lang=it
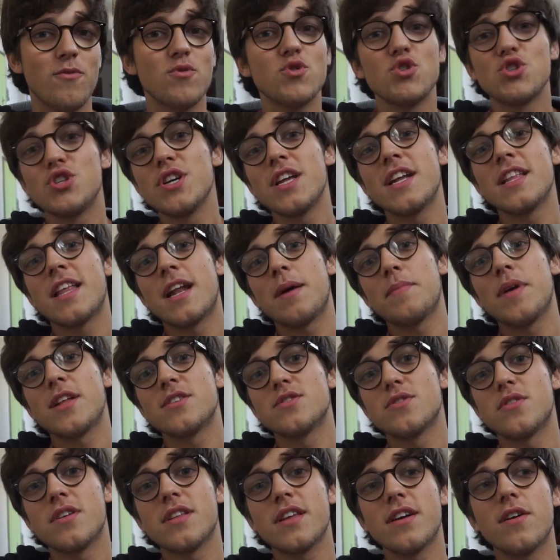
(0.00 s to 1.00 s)
uscire dalla mia
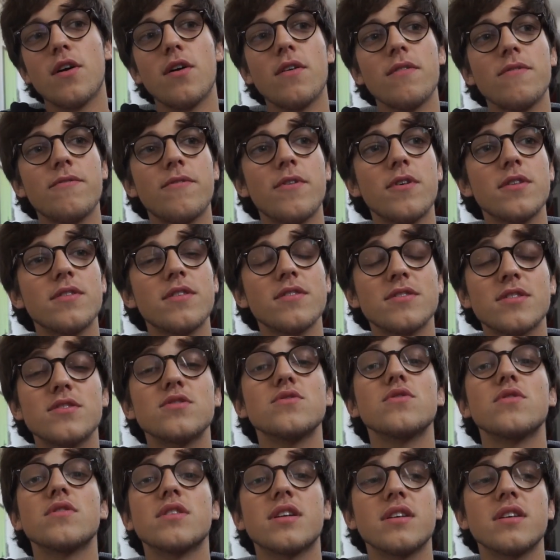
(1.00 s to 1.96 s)
zona di comfort, si sono